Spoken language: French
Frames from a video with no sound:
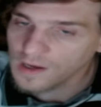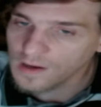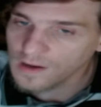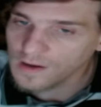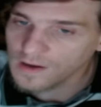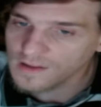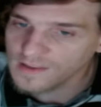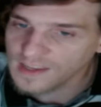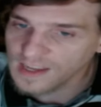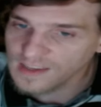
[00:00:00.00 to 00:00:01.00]

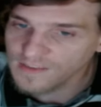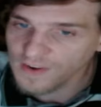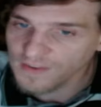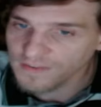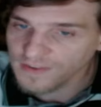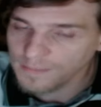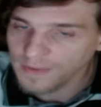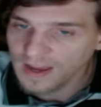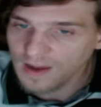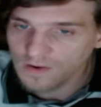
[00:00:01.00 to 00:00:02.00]
négatifs et on va faire
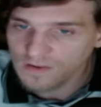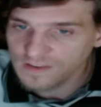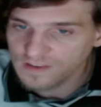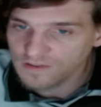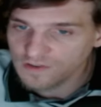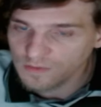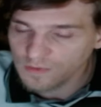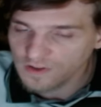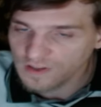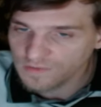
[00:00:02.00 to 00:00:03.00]
pareil, alors que c'est
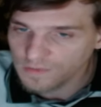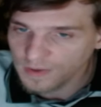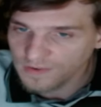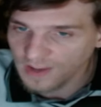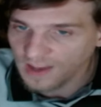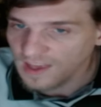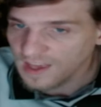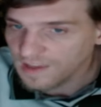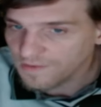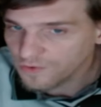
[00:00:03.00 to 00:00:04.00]
justement ce qu'il faut pas faire.
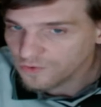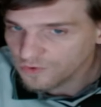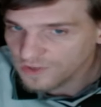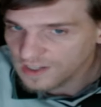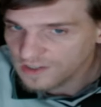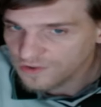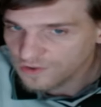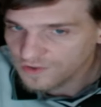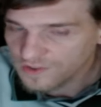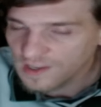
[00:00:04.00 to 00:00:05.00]
Il faut tourner les
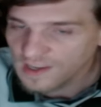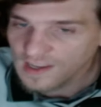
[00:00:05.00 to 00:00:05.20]
choses